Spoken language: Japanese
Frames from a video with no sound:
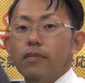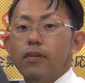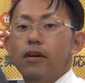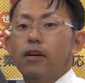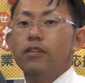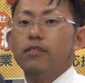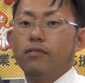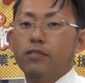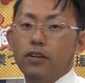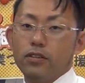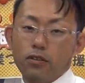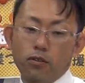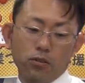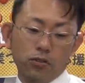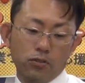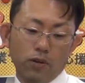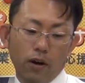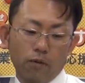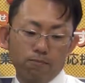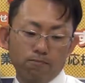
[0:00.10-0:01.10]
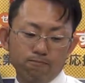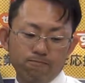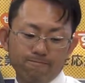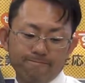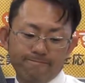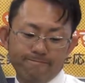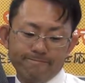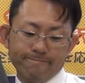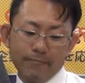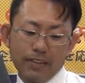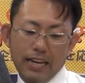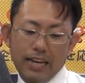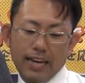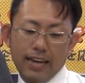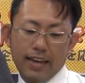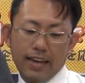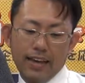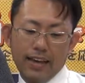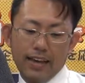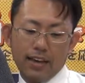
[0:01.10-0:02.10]
はい皆さんこんにちは、
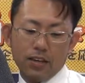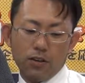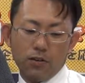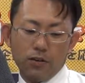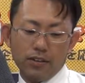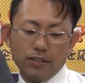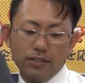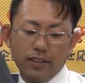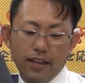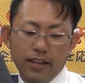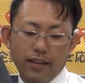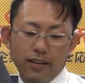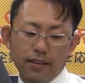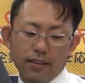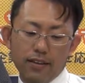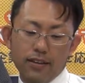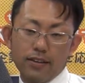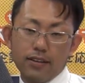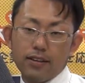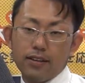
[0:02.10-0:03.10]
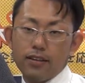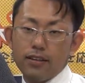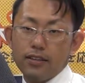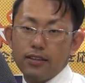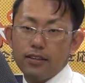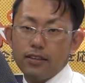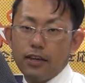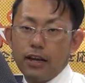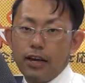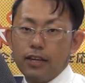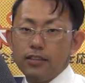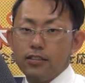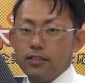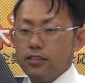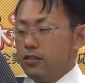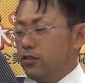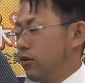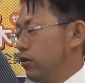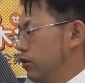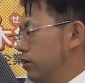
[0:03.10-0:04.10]
えー、今日はですね
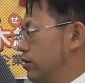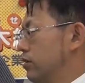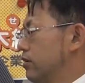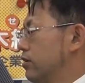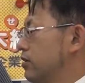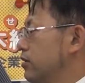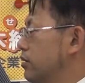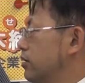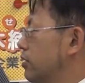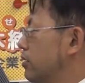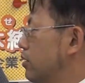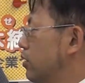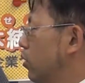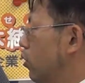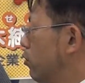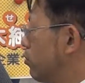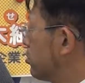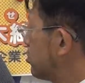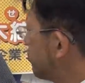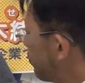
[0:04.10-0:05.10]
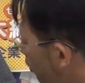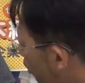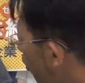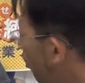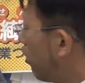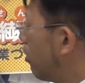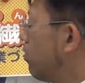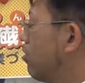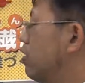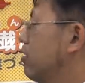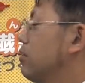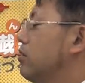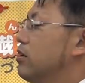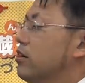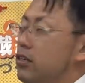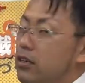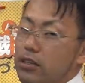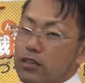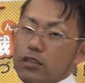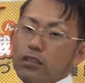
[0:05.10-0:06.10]
カーシーのオフィスポロ
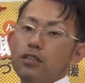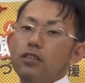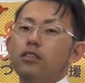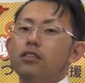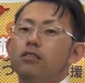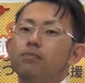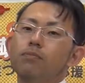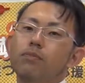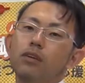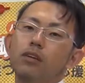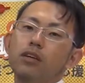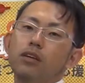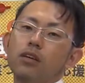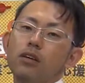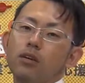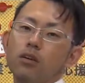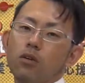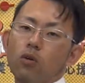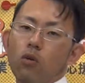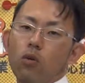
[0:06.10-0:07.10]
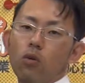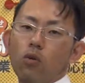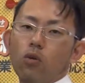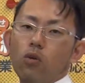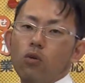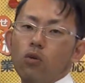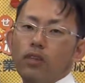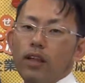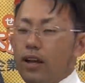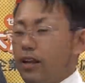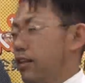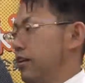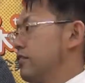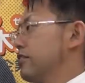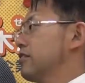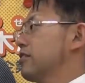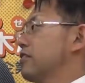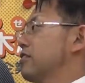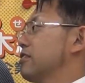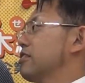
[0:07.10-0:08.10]
ESP557 で
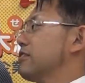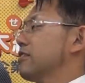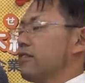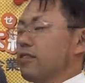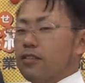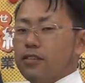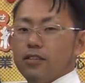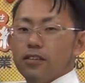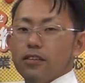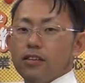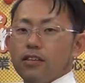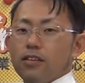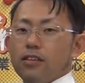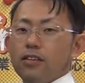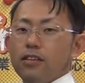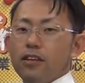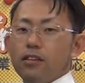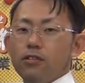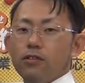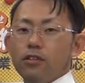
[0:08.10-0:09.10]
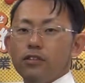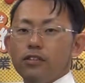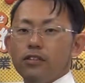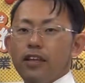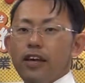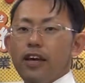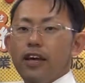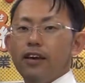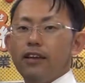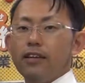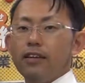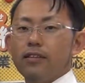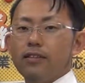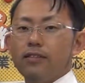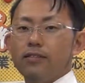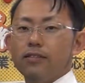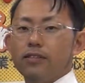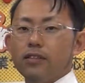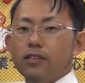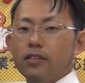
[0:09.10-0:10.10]
すなんとですね
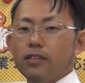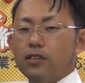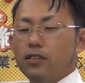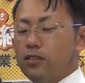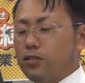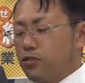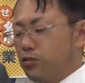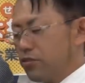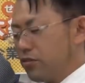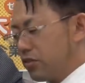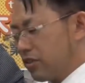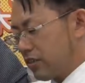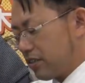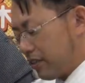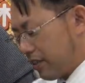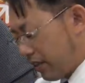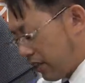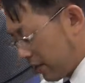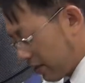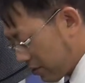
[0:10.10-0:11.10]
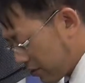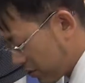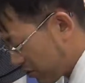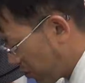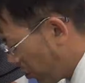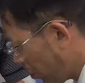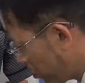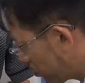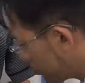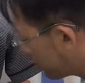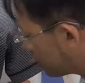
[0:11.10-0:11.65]
通気性がすごく